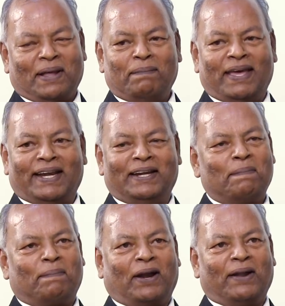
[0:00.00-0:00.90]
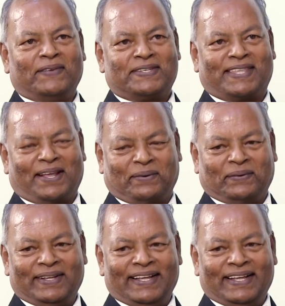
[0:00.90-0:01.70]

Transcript: నమ్మారంటే ప్రాణం ఇస్తారు